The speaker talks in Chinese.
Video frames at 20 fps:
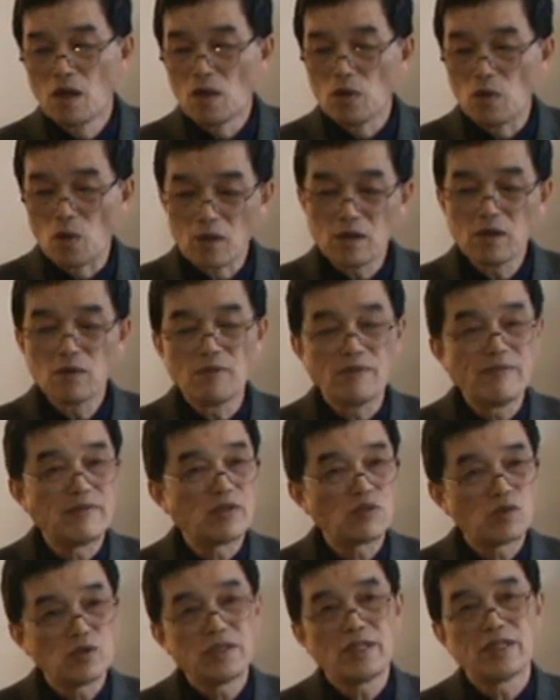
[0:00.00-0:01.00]
农耕文
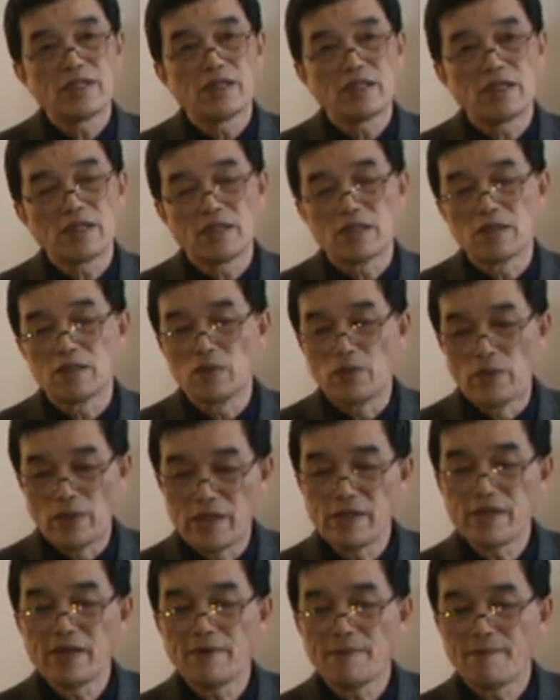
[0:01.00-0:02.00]
明出现的一个
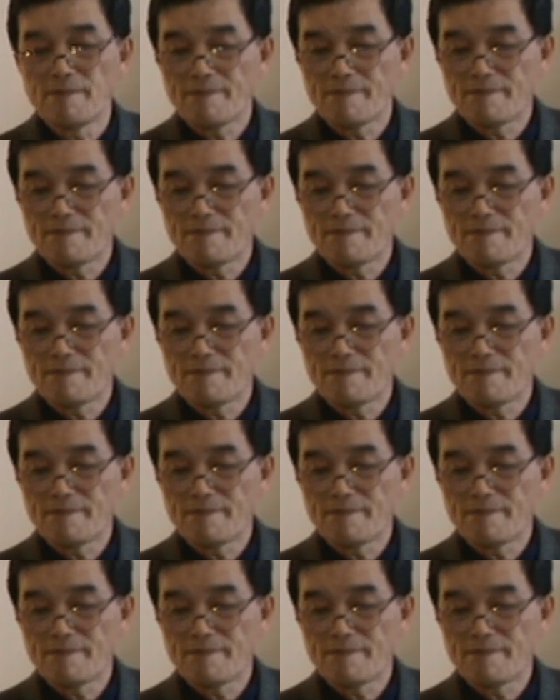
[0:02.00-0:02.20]
原因，